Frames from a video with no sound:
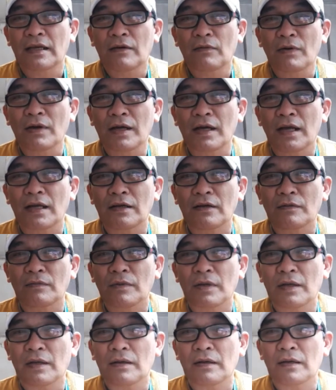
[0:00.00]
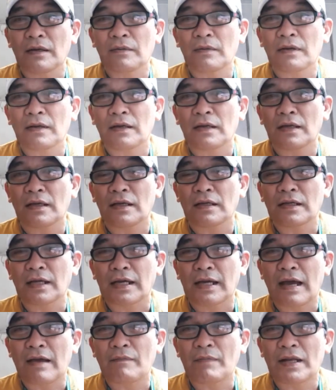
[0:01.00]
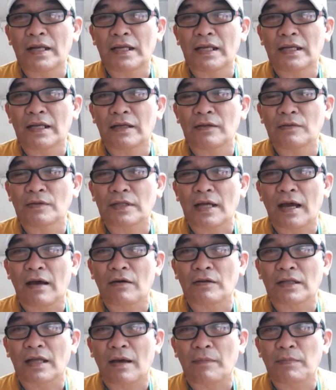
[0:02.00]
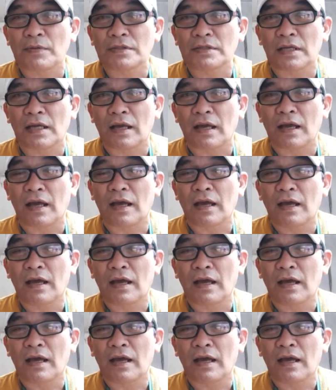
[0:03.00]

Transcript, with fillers: Huwag ganon, eh, eh, nagkamali na yung tao tapos eh,